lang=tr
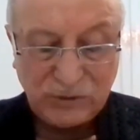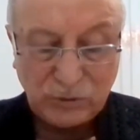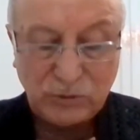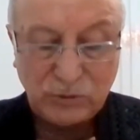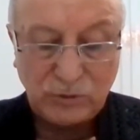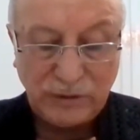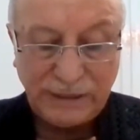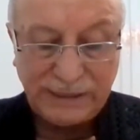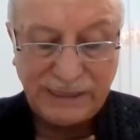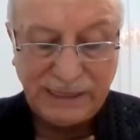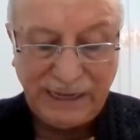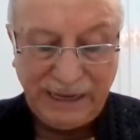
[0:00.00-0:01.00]
düsturları
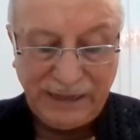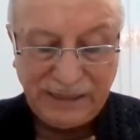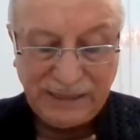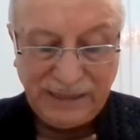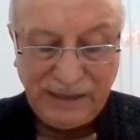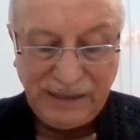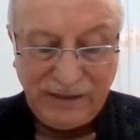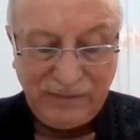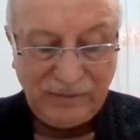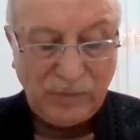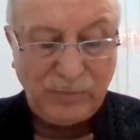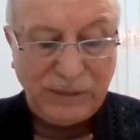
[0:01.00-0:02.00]
ile ve